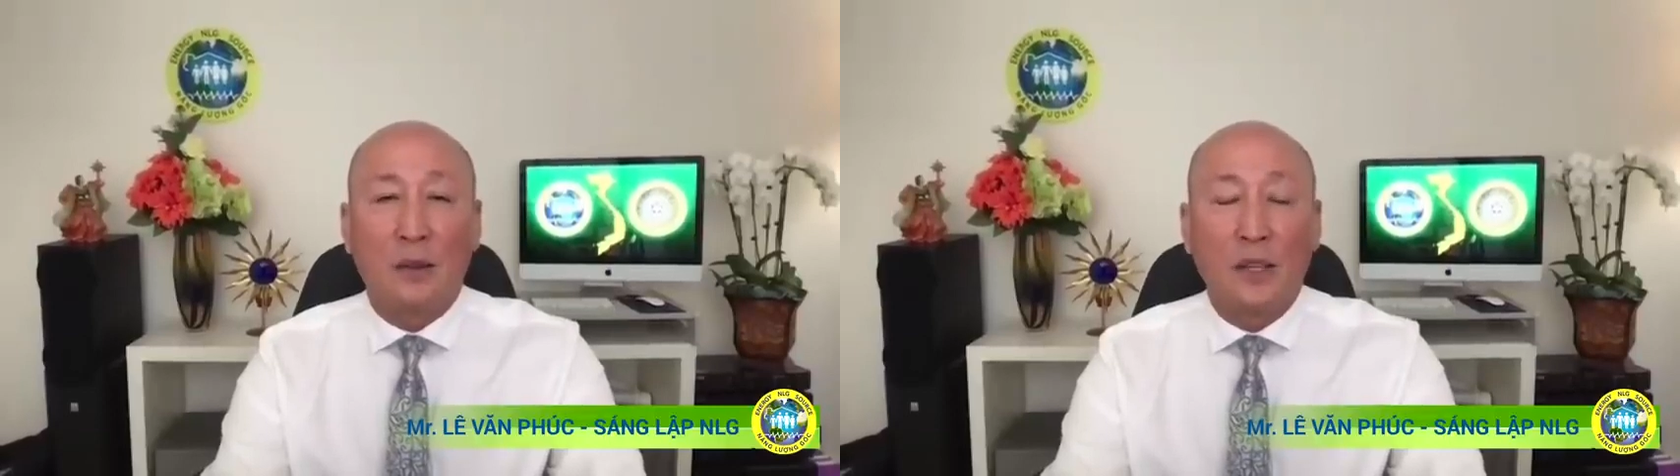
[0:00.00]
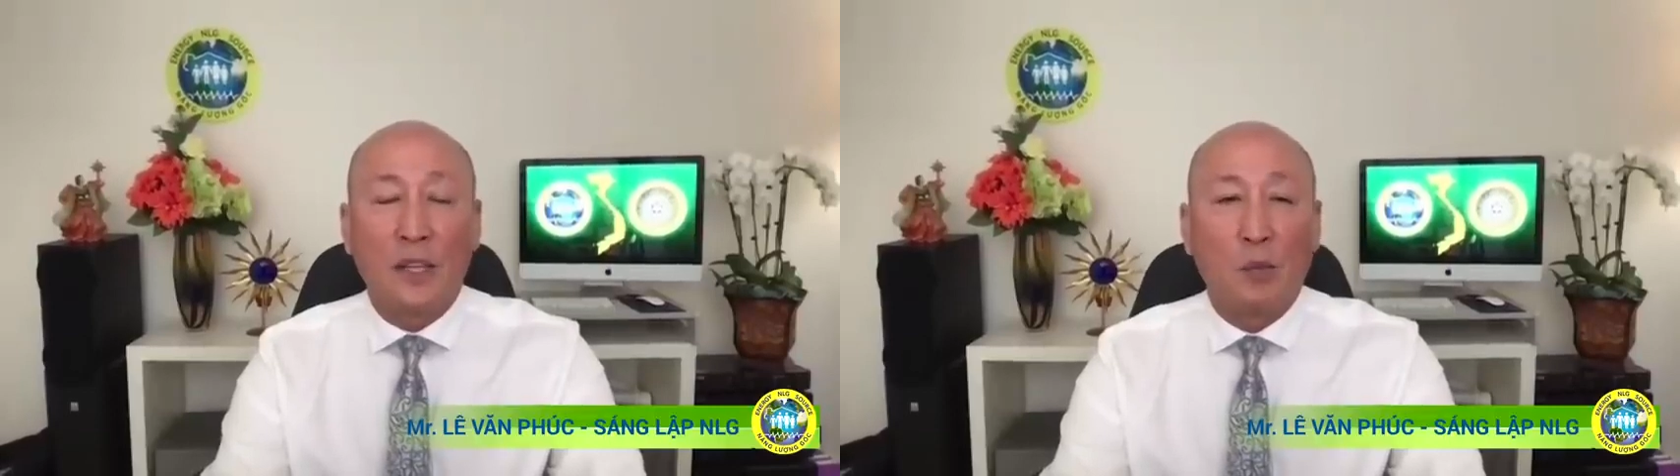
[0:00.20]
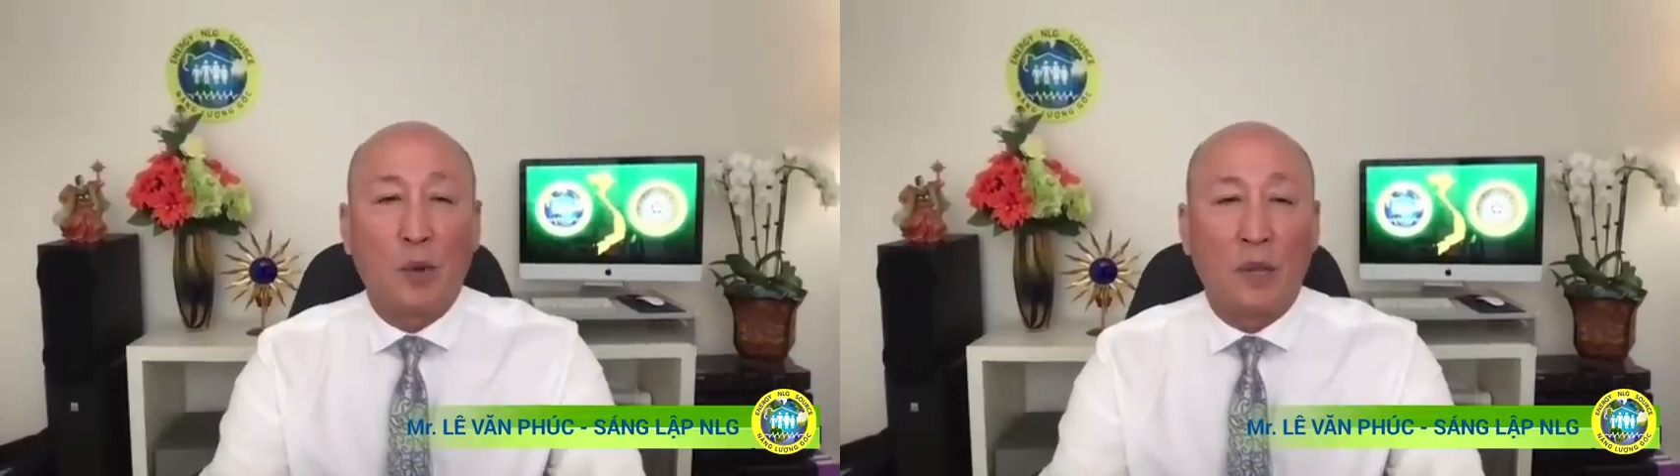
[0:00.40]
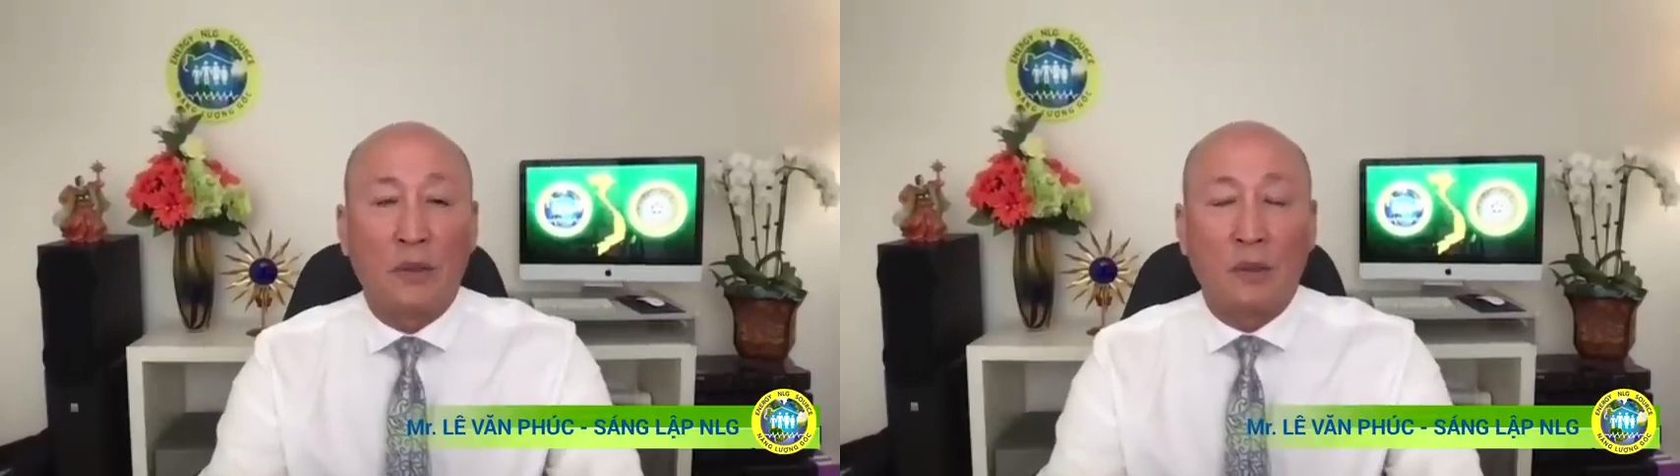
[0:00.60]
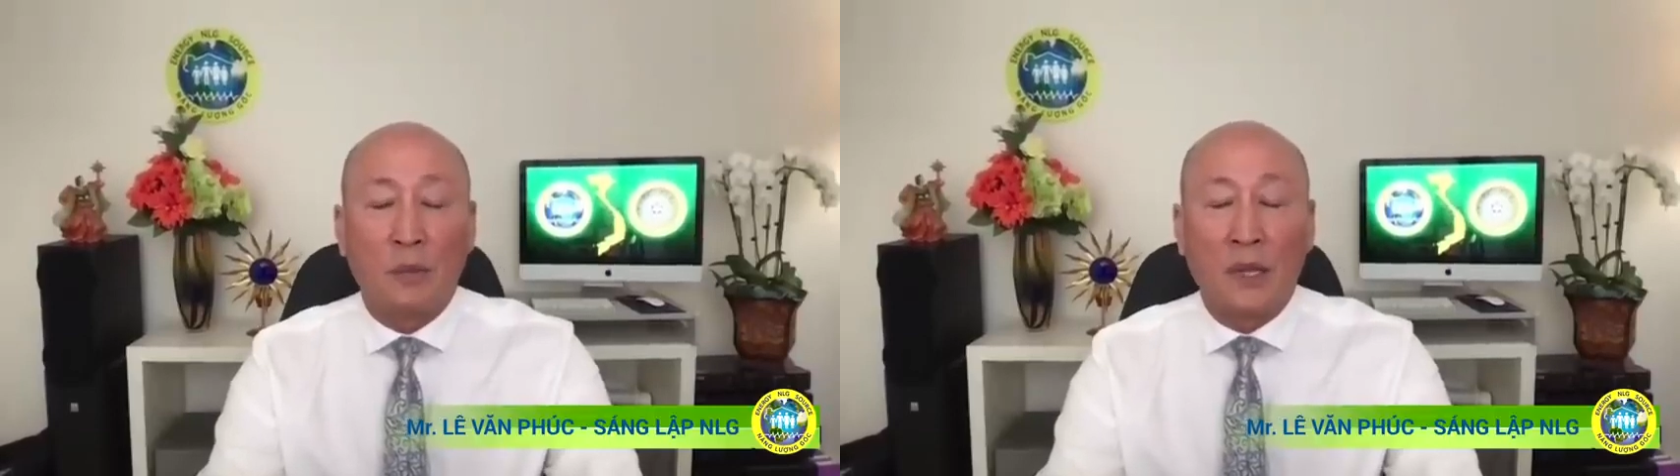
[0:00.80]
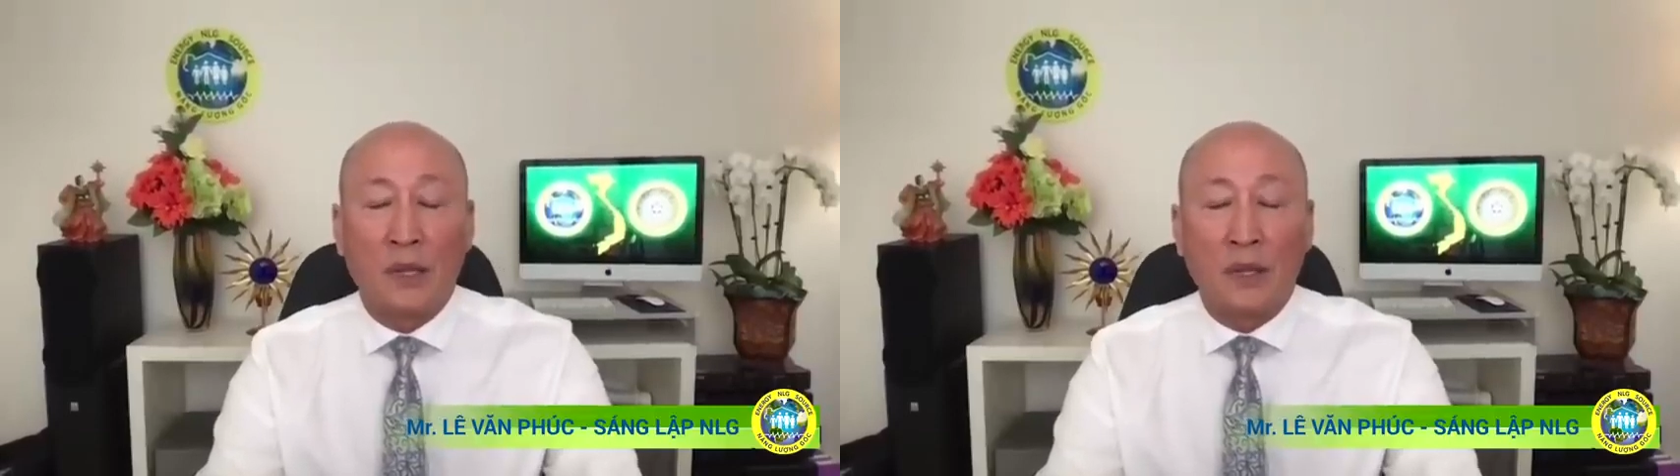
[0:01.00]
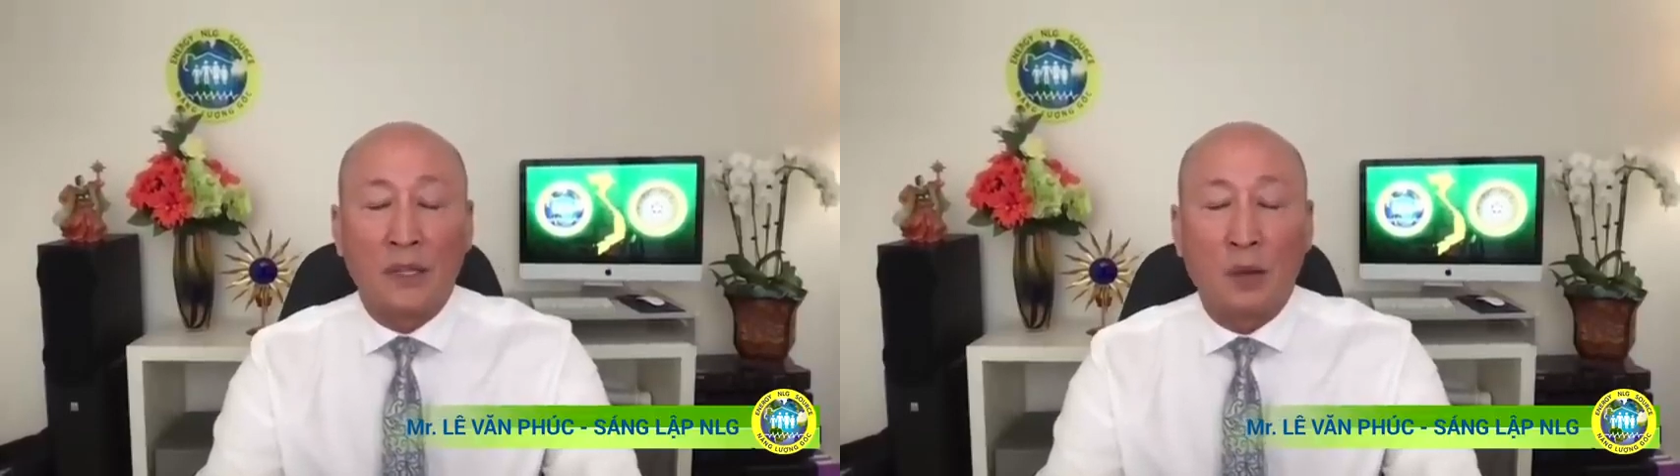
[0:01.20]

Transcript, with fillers: Thì bây giờ mình mình